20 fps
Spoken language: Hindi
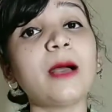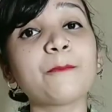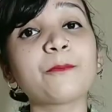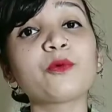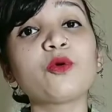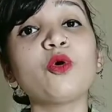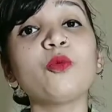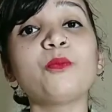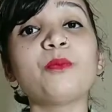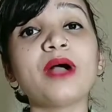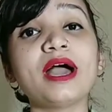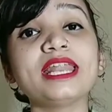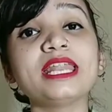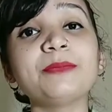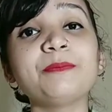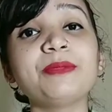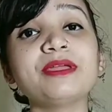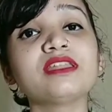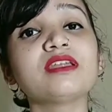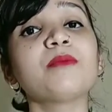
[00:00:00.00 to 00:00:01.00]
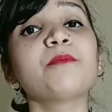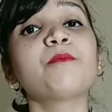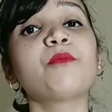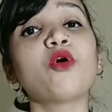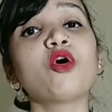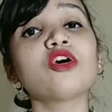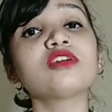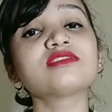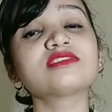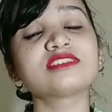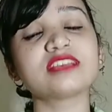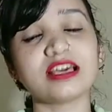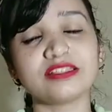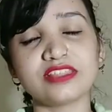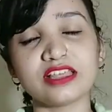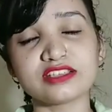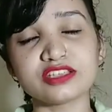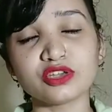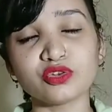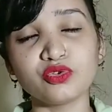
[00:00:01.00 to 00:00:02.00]
आपको पानी पीना बहुत
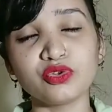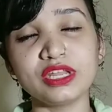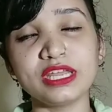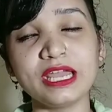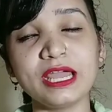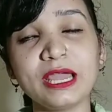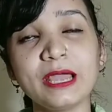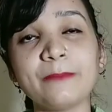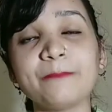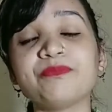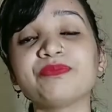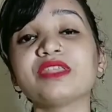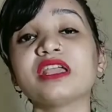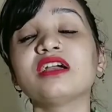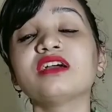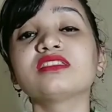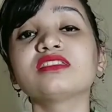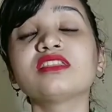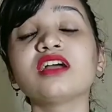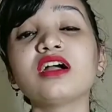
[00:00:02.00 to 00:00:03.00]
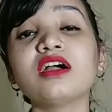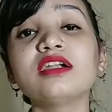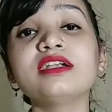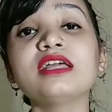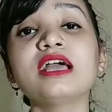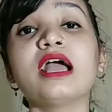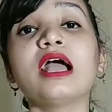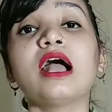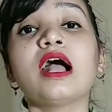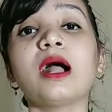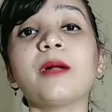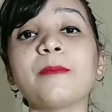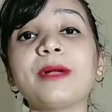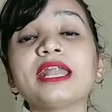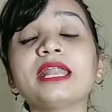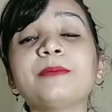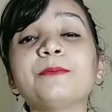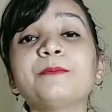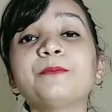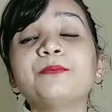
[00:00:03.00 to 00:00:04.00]
ज़्यादा ज़रूरी है थर्ड
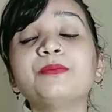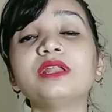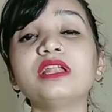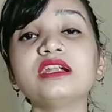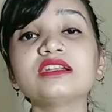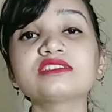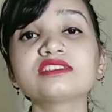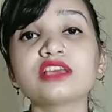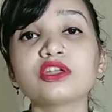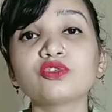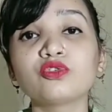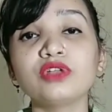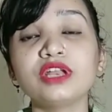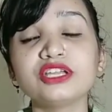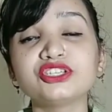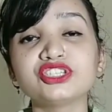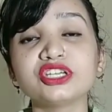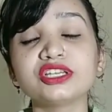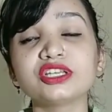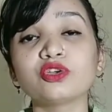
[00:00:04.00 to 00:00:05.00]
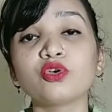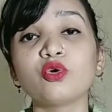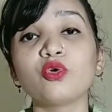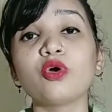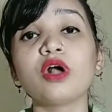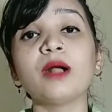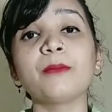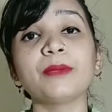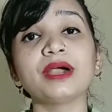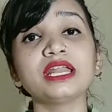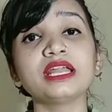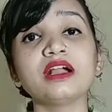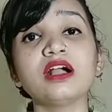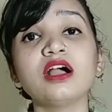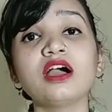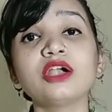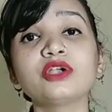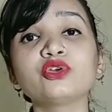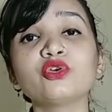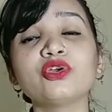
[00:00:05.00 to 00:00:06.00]
हमारे ब्लड सर्कुलेशन को हमारे
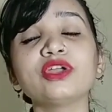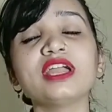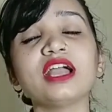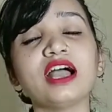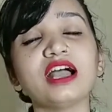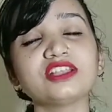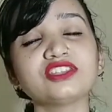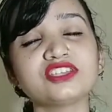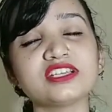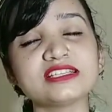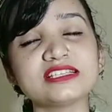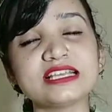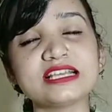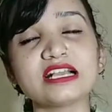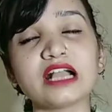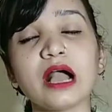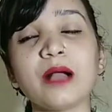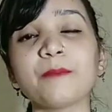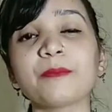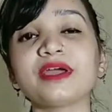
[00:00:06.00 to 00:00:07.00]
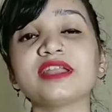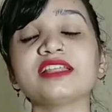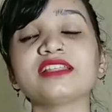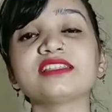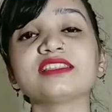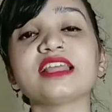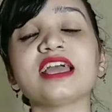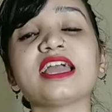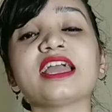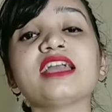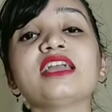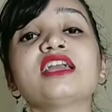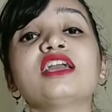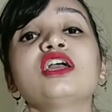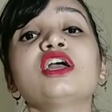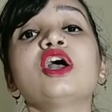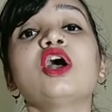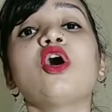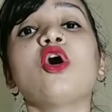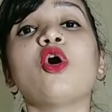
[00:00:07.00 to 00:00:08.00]
हार्ट को ये अच्छे से काम करने देता है
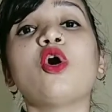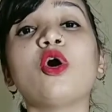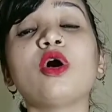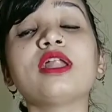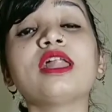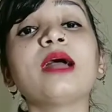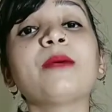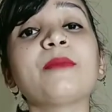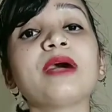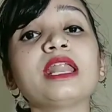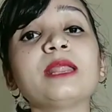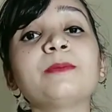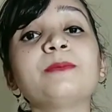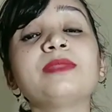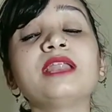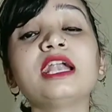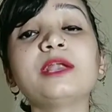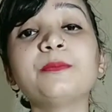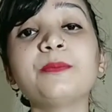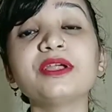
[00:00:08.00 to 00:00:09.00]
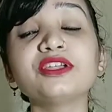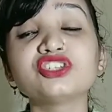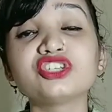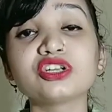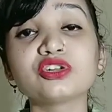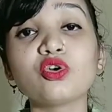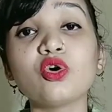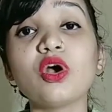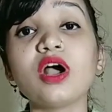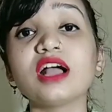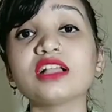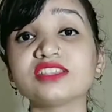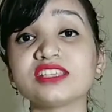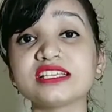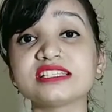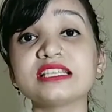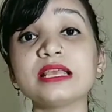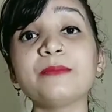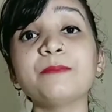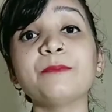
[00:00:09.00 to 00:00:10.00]
और हमारे ब्लड प्रेशर को
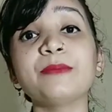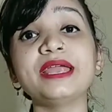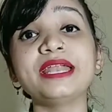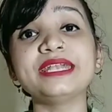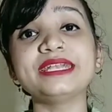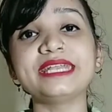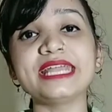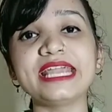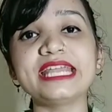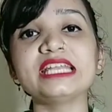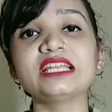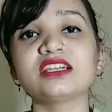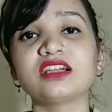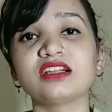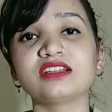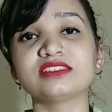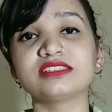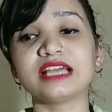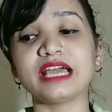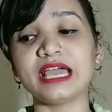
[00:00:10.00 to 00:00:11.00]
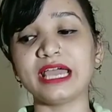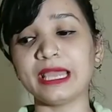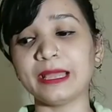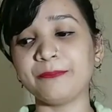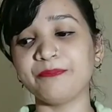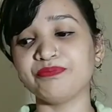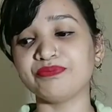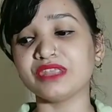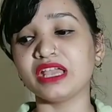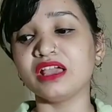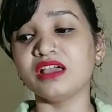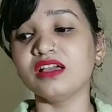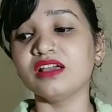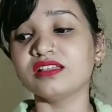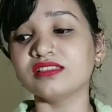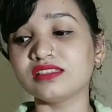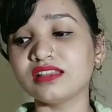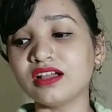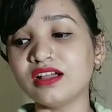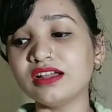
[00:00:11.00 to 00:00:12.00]
अच्छे से मेंटेन करता है
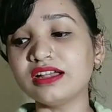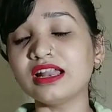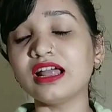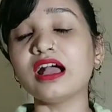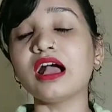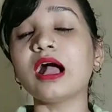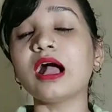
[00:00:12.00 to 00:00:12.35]
थर्ड